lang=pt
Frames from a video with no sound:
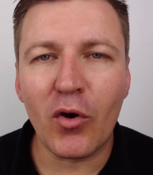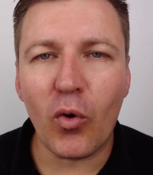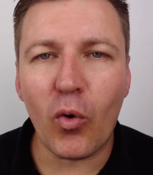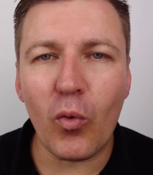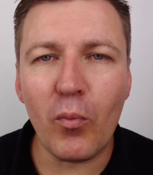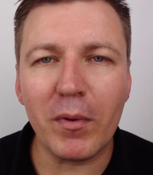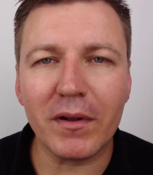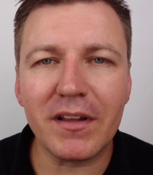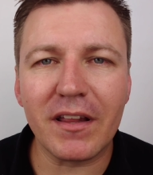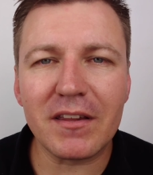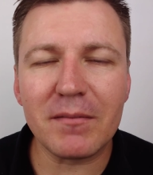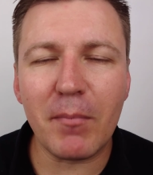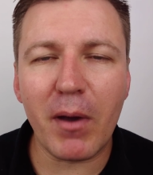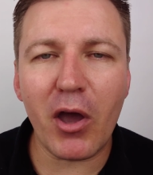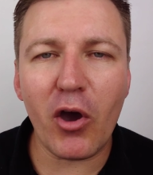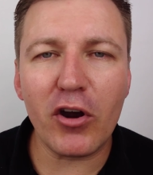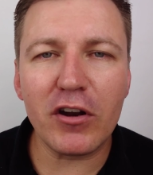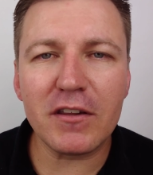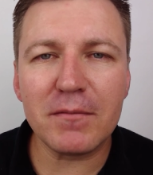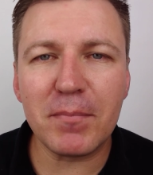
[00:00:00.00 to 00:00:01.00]
uma das
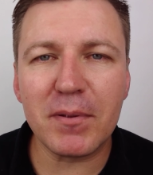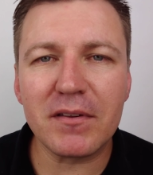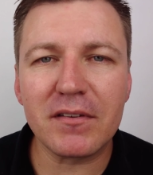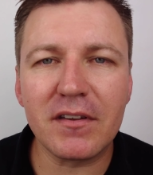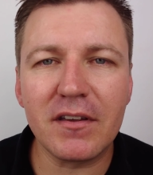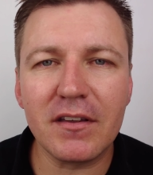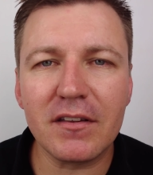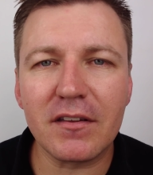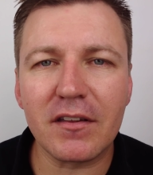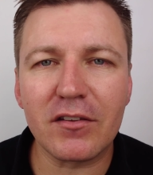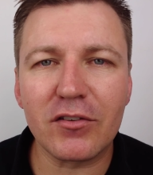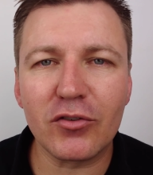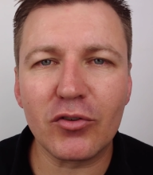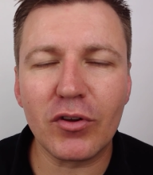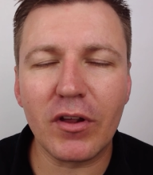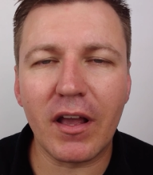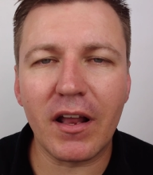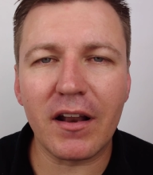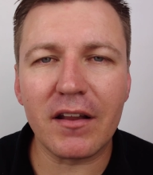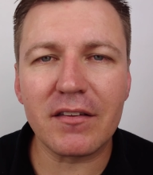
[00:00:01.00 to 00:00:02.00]
maiores pesquisas
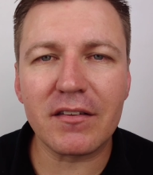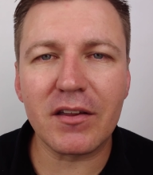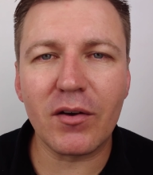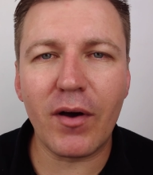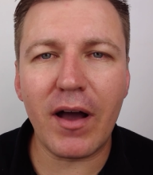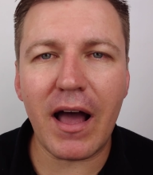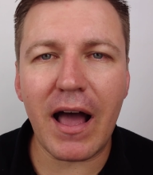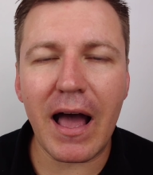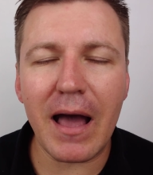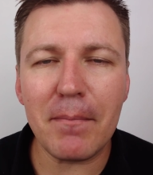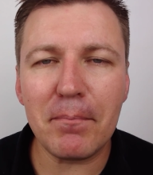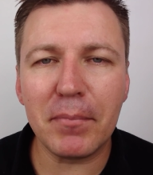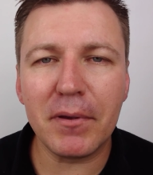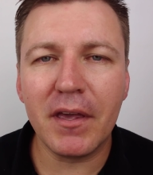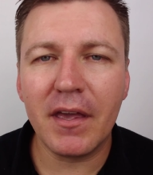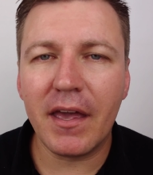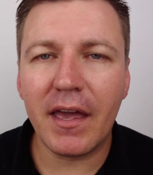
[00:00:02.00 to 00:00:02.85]
em relação a RAP,